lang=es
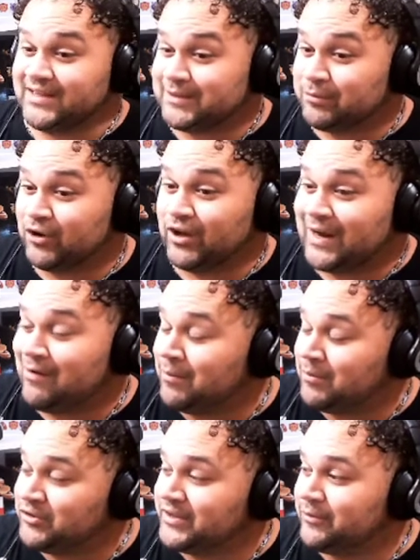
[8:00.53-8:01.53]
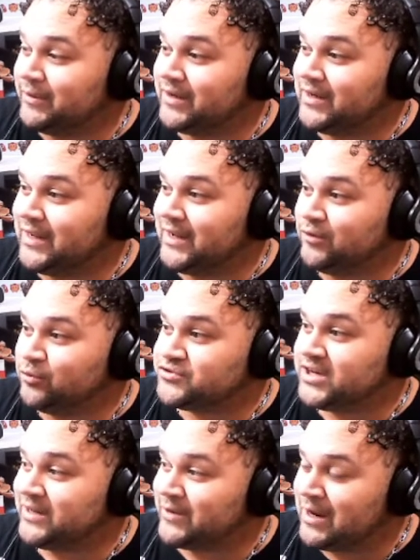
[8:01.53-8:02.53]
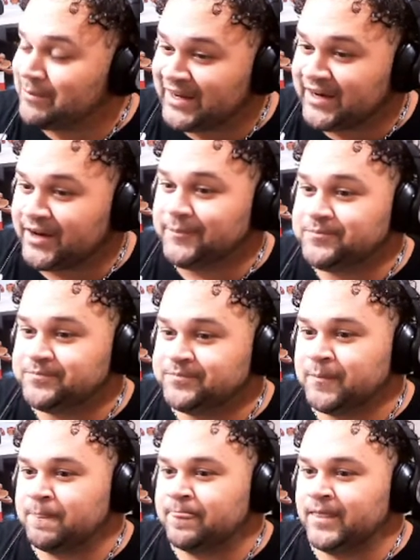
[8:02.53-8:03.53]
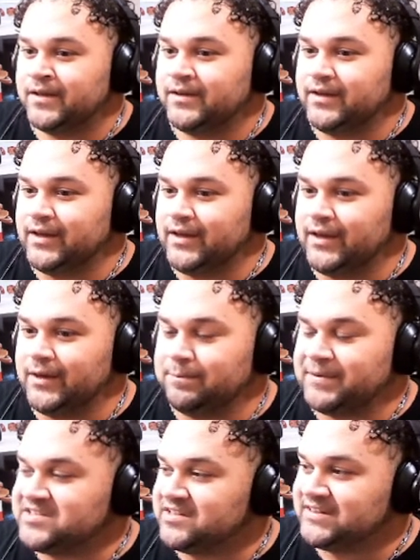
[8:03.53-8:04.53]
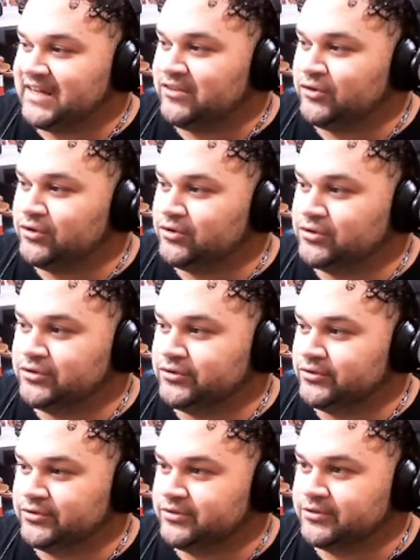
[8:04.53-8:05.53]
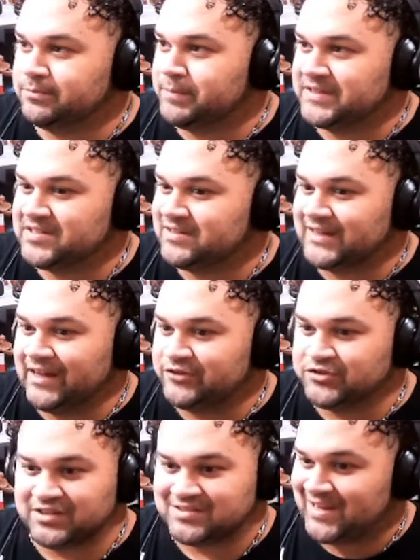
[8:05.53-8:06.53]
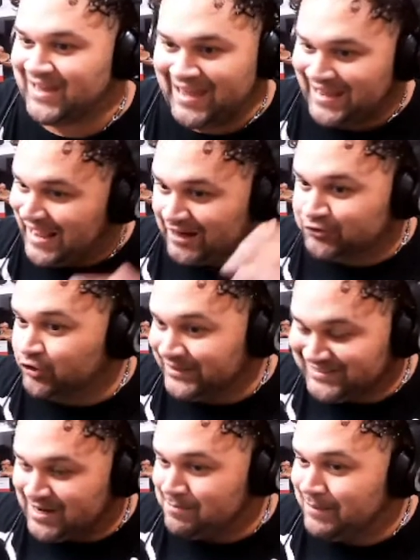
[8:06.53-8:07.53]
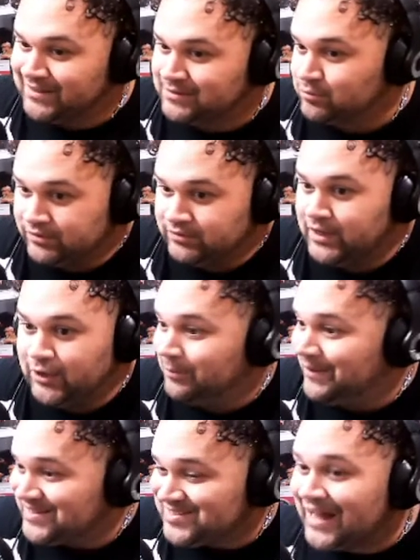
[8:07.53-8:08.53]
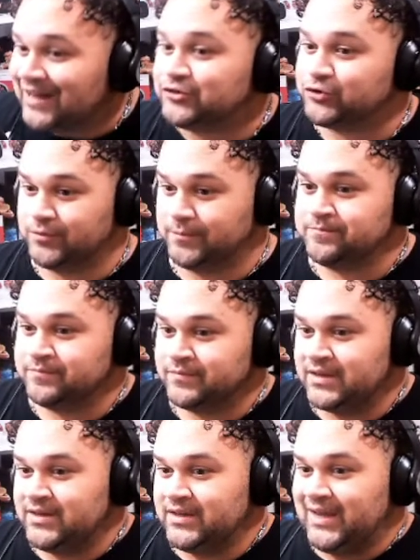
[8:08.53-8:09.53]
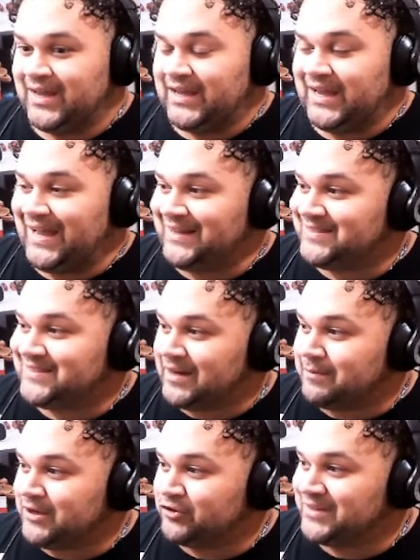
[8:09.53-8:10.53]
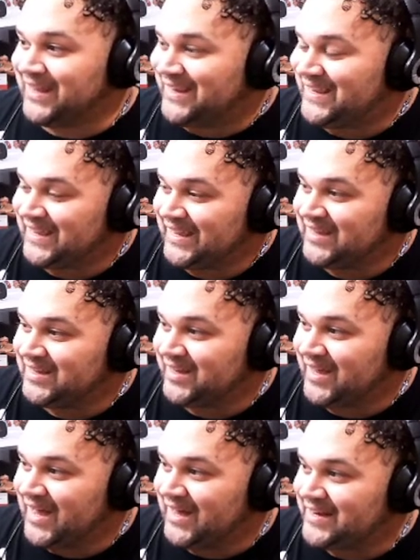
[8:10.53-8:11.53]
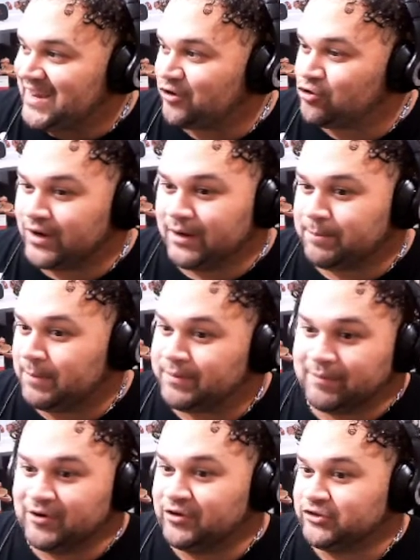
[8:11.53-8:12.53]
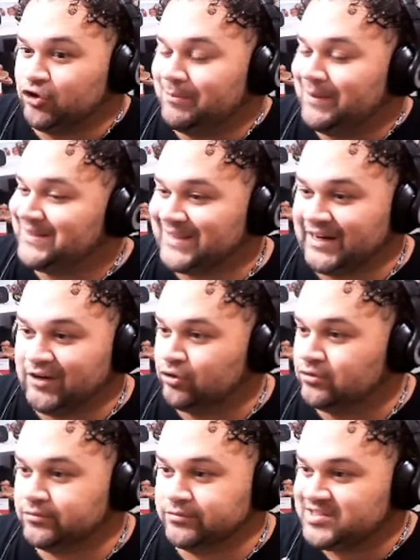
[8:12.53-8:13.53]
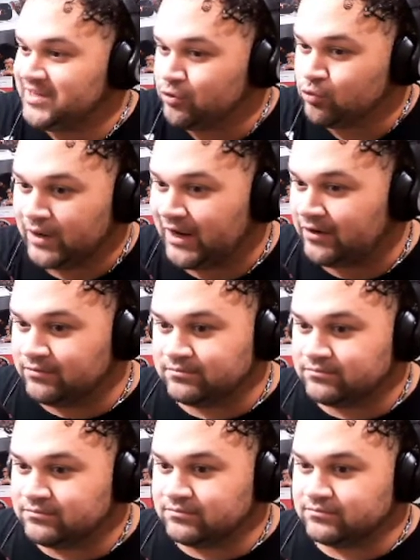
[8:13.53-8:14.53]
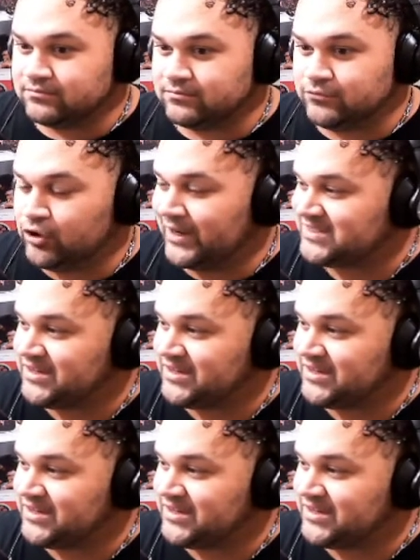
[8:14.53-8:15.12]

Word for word: porque lo acabamos de ver en Lucha Libre América eh, presentando, presentándose en alto literalmente, porque el, hombre es alto. En términos de qué haría con él, pues primero que todo mantenerlo singular. No le hace